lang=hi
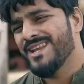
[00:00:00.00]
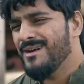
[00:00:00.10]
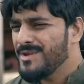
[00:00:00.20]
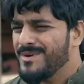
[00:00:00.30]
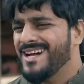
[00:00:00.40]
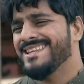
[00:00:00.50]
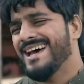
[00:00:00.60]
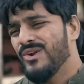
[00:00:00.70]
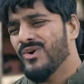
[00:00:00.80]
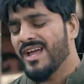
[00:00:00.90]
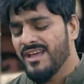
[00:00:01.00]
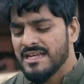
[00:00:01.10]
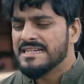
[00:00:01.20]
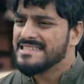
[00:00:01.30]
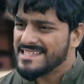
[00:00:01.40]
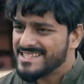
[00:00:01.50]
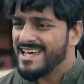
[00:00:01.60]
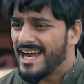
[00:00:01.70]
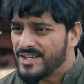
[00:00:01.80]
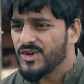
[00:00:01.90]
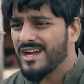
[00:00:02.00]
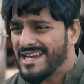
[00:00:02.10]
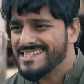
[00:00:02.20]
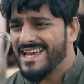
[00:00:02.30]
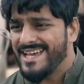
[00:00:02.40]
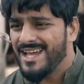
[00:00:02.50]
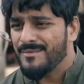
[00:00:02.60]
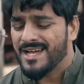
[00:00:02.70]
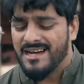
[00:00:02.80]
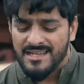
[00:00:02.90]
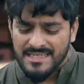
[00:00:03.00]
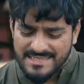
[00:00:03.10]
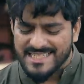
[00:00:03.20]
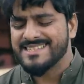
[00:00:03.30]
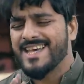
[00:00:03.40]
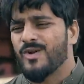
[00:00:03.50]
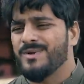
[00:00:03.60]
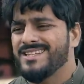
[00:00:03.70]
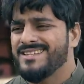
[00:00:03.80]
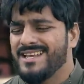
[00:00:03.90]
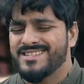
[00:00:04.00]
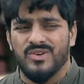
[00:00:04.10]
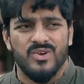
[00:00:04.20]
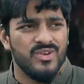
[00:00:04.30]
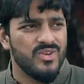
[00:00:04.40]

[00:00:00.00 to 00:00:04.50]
भी नहीं हम ईमानदार लोग हैं दस हजार आठ सौ का खर्चा है ना आपका दस हजार रूपए दे देना चलो